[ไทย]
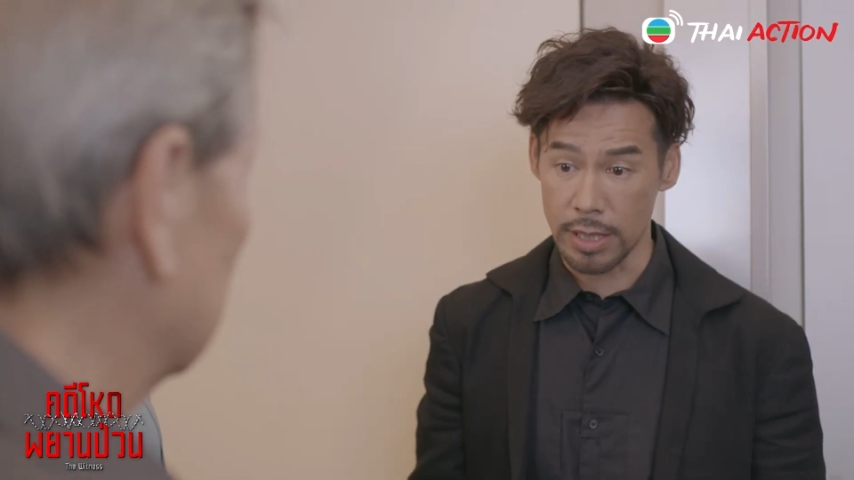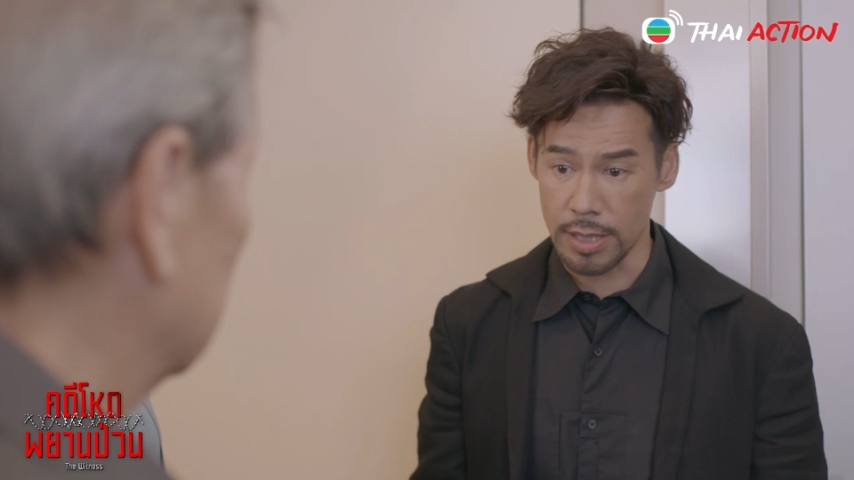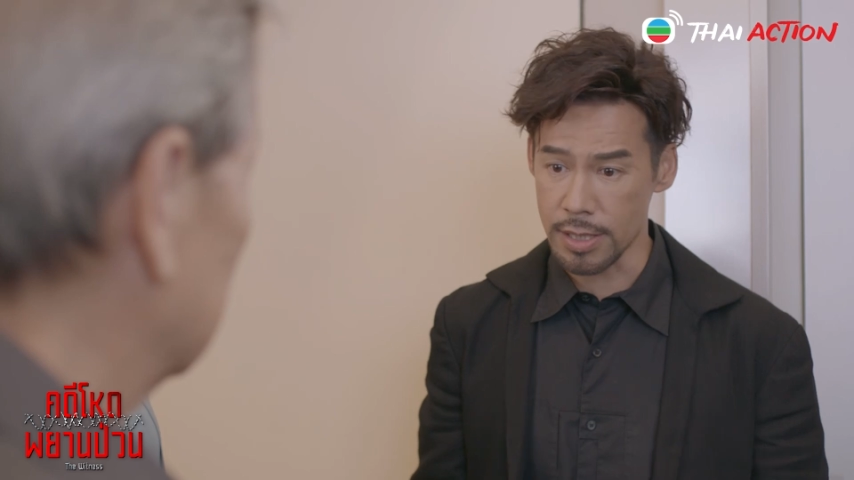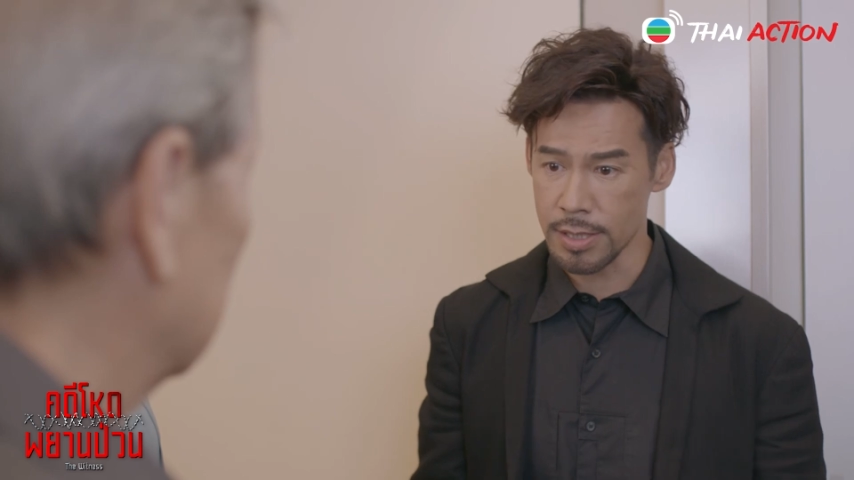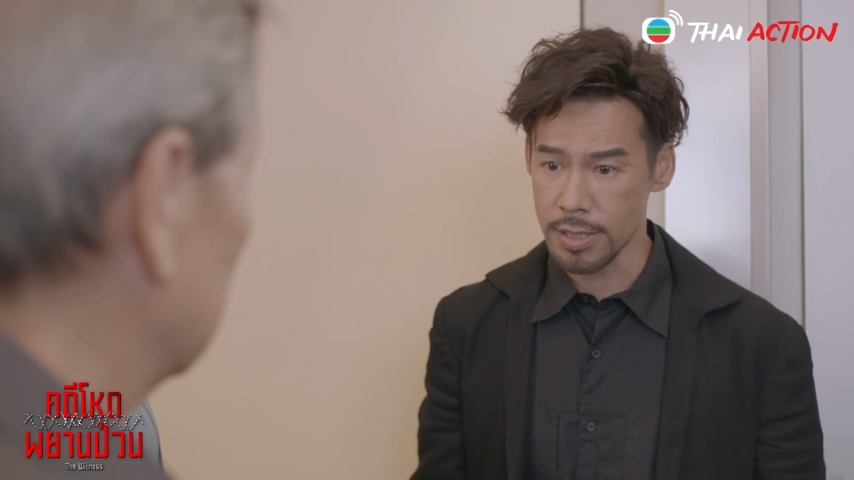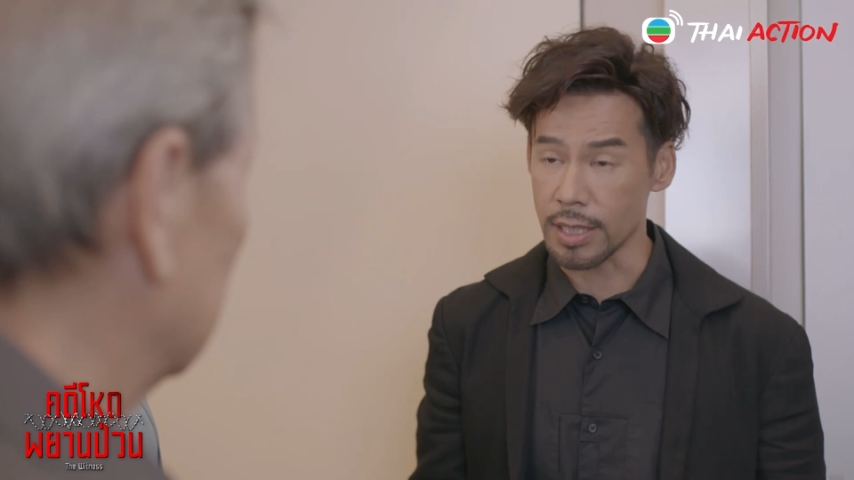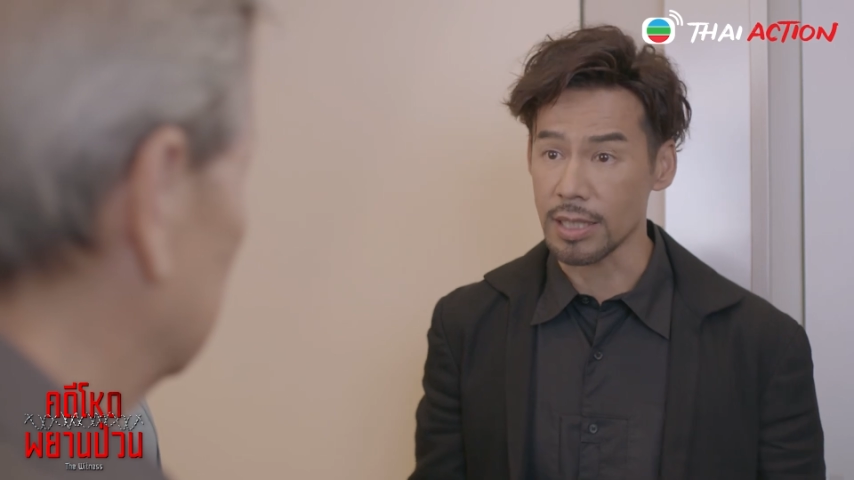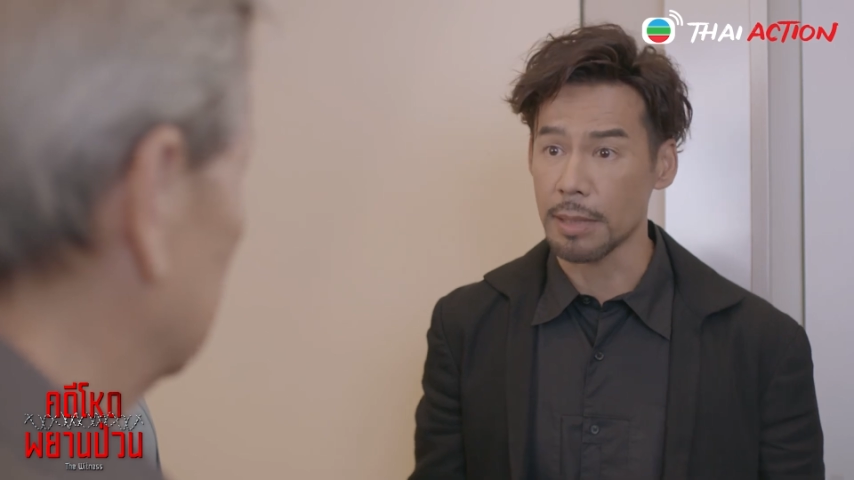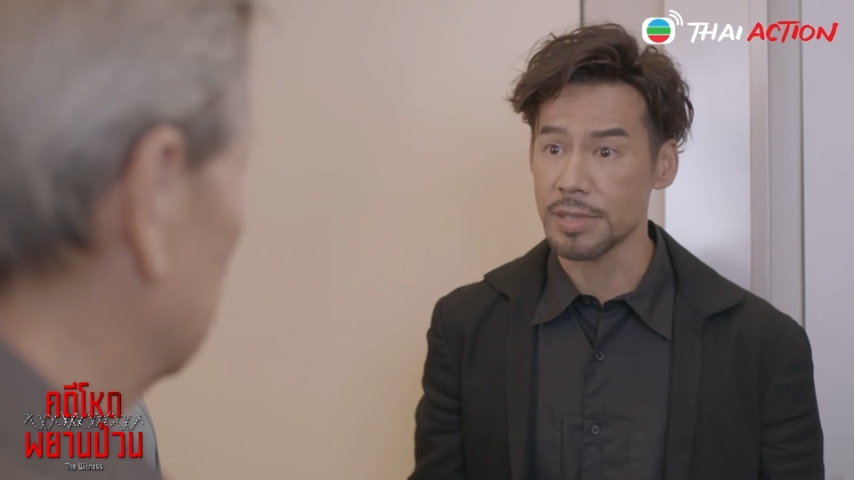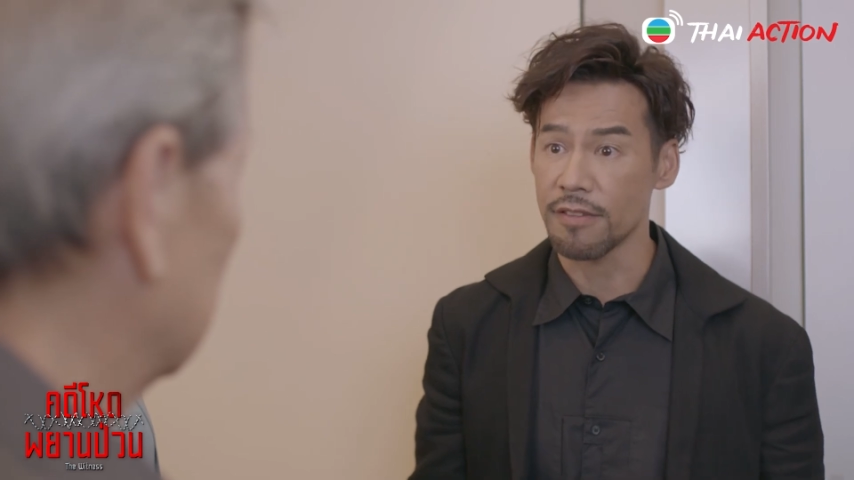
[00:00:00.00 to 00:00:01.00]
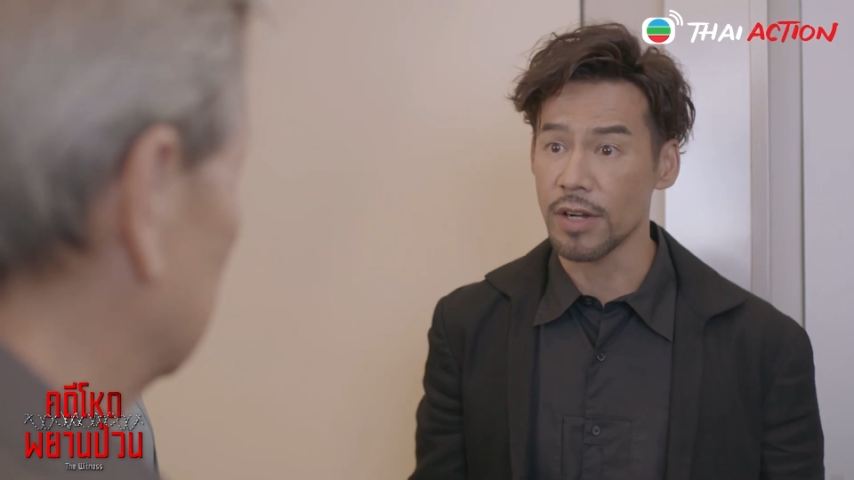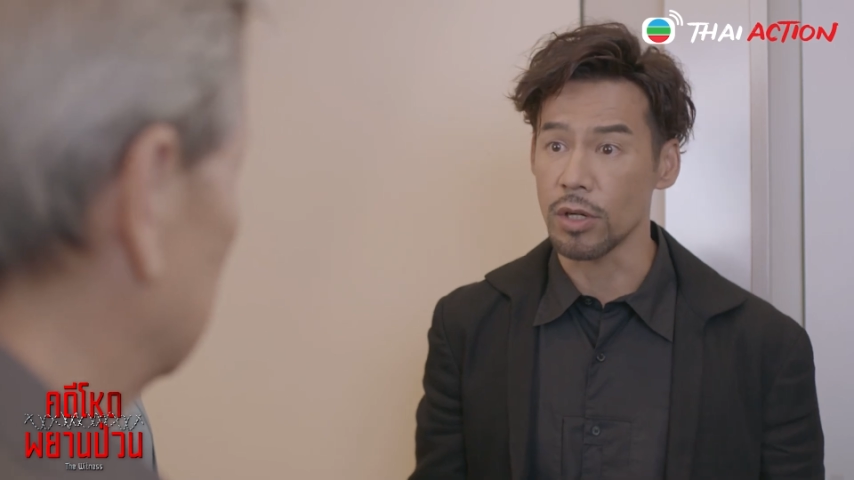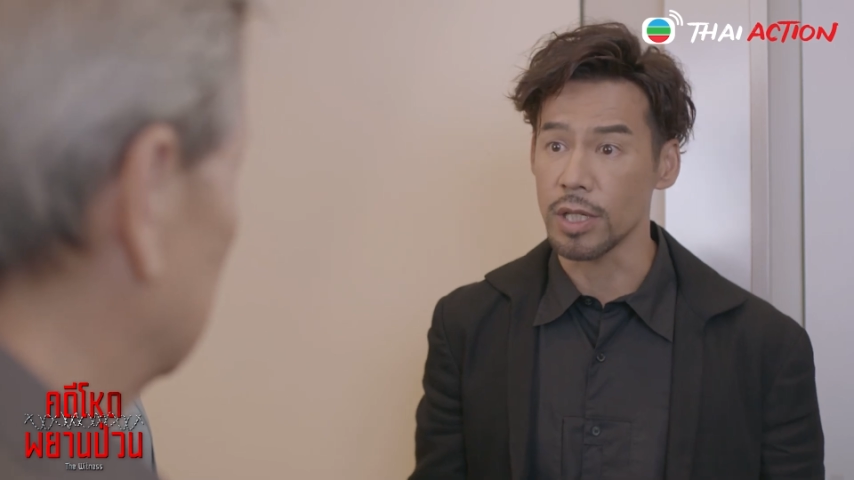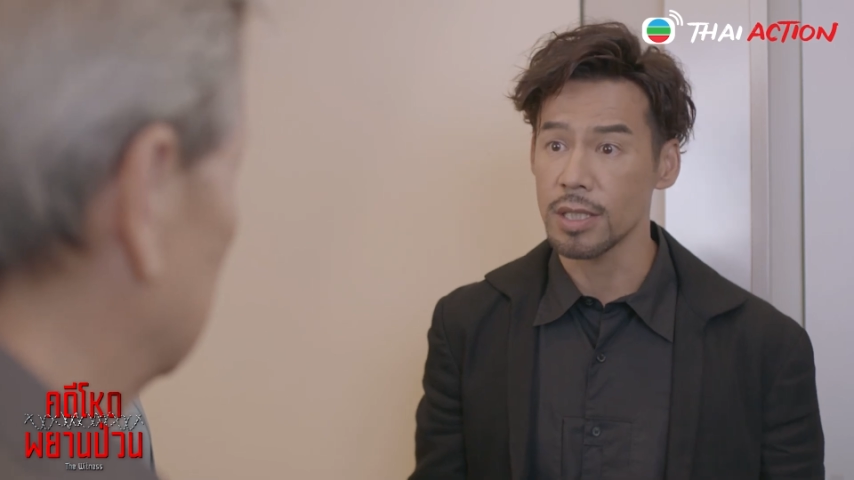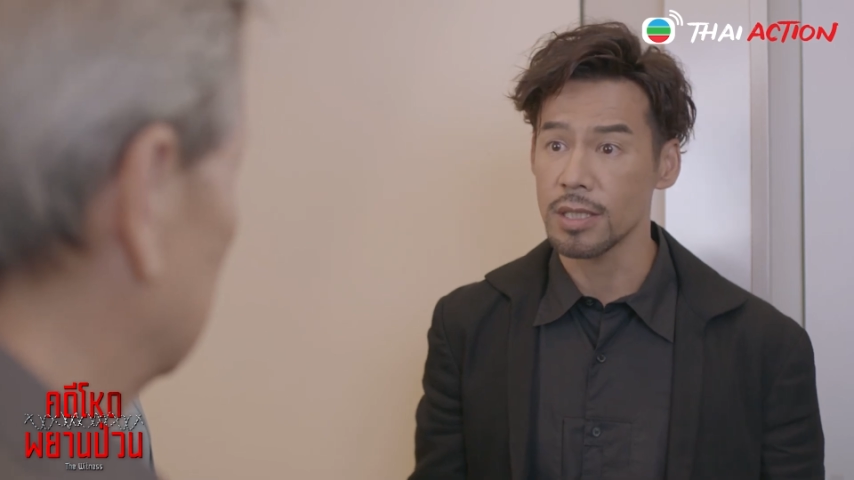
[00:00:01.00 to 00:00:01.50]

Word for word: พ่อนัยแท็กซี่กลับเองเถอะ